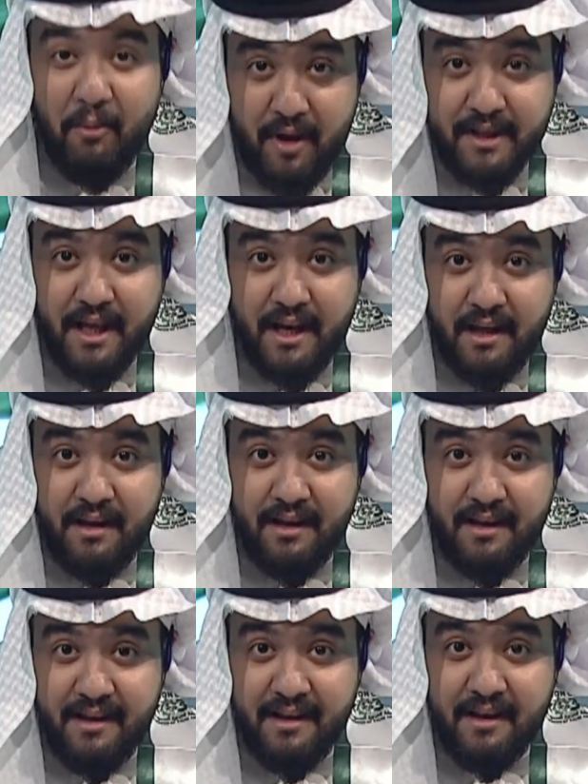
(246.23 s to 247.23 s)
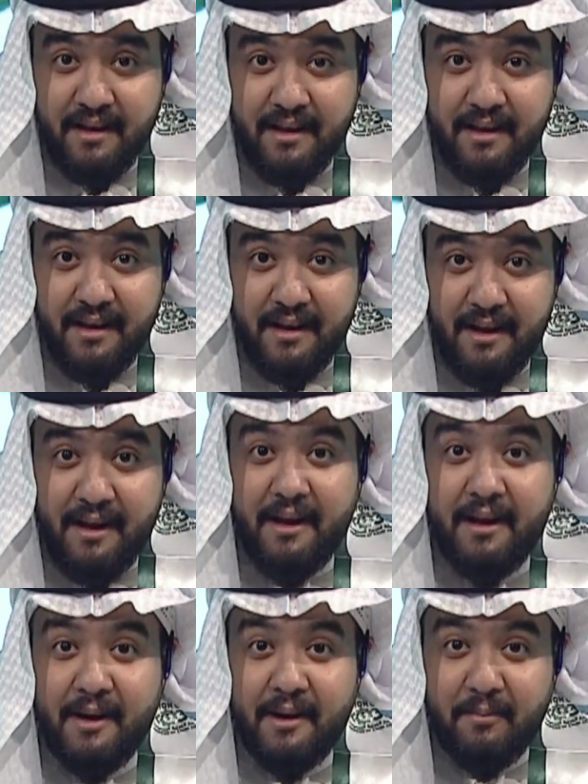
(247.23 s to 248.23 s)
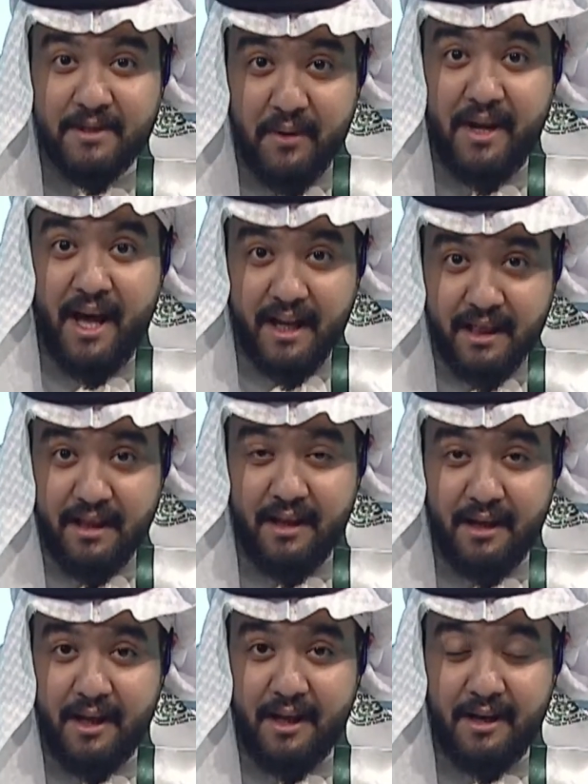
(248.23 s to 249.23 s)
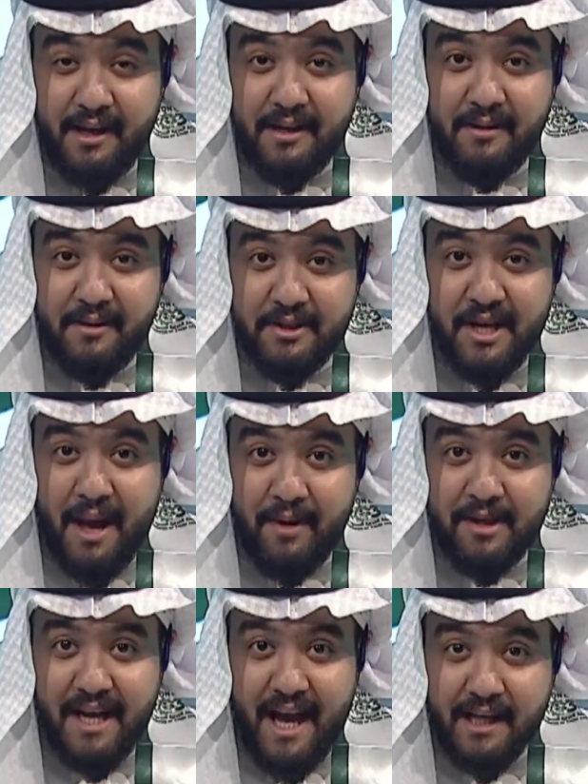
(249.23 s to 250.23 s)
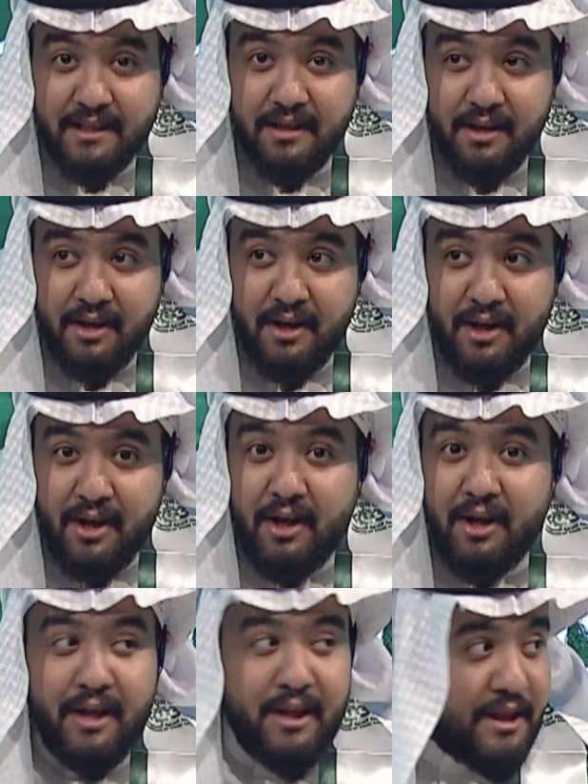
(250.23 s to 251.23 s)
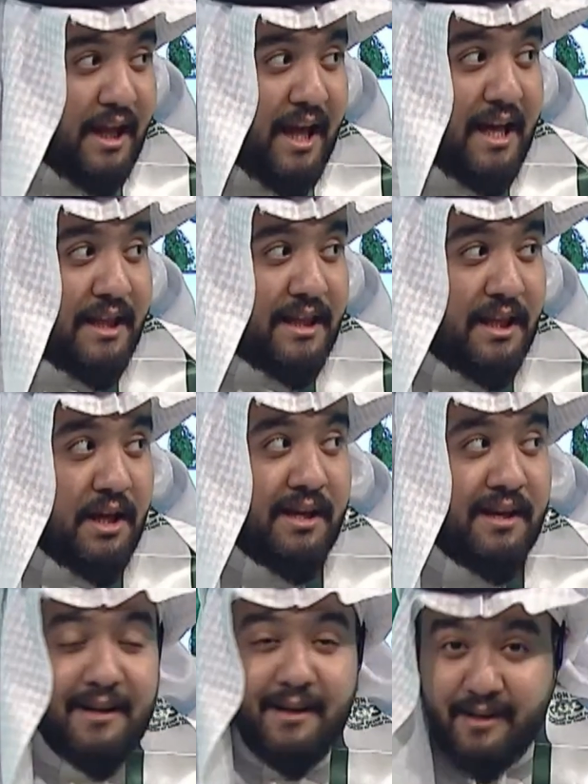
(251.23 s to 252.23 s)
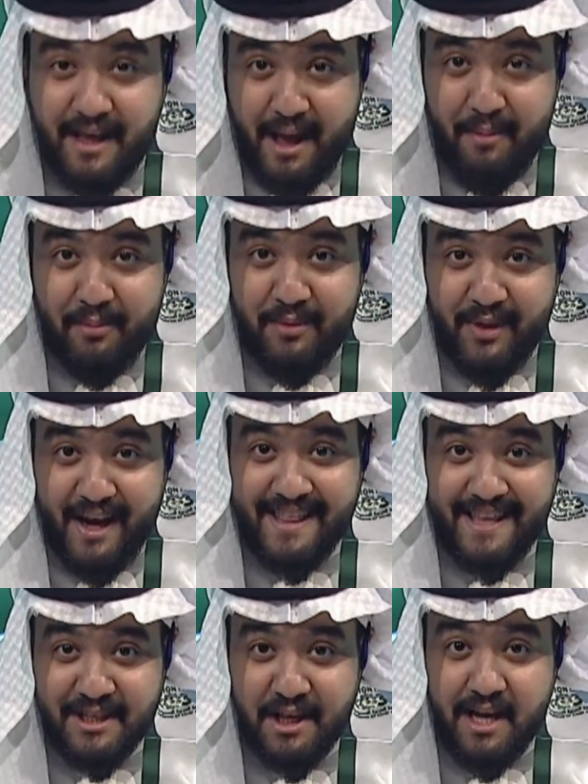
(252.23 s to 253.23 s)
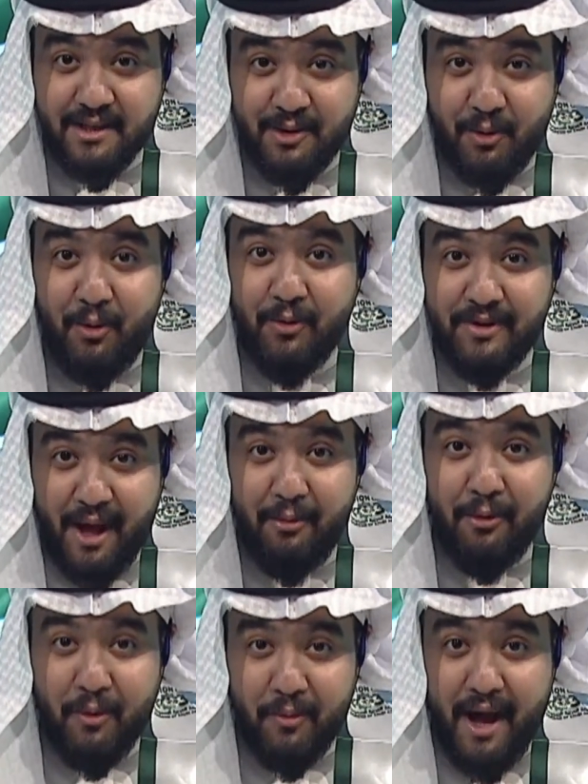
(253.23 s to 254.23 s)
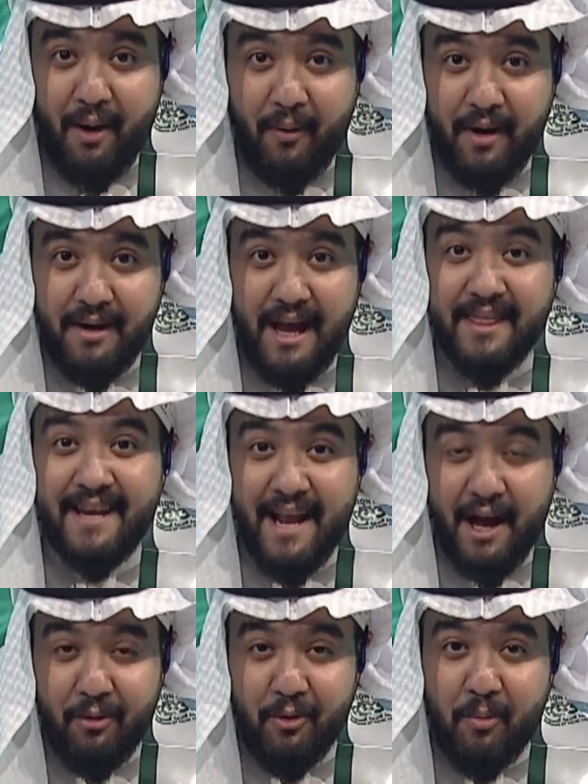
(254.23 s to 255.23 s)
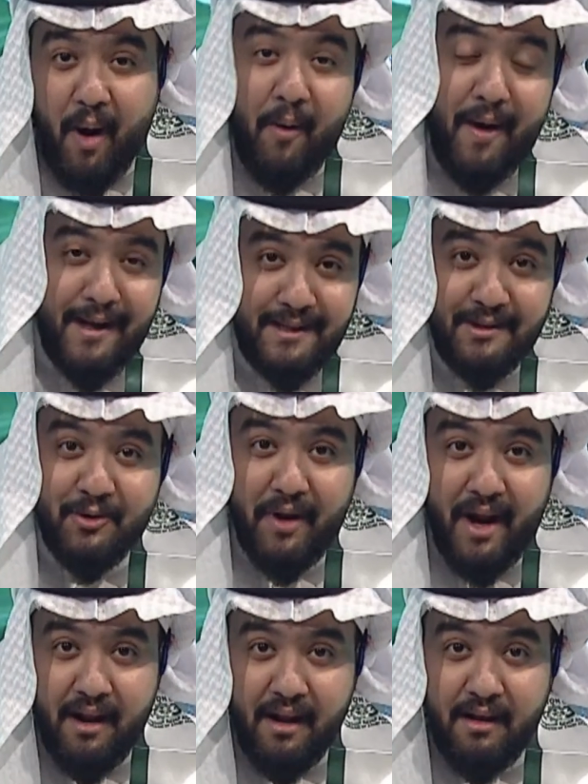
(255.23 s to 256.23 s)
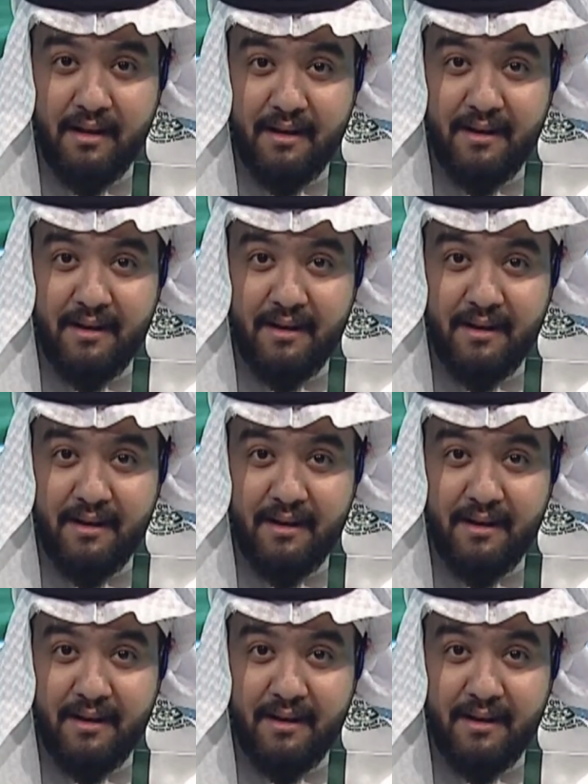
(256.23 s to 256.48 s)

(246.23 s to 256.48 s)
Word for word: اليوم الوطني آه، ماله مسوين عرض جهه من الجهات آه. اه ثلاث آه، ذاب ثلاث اشخاص تروحون تاخذون كوب قهوه لا اثنين ياخذون كوب قهوه واحد شكرا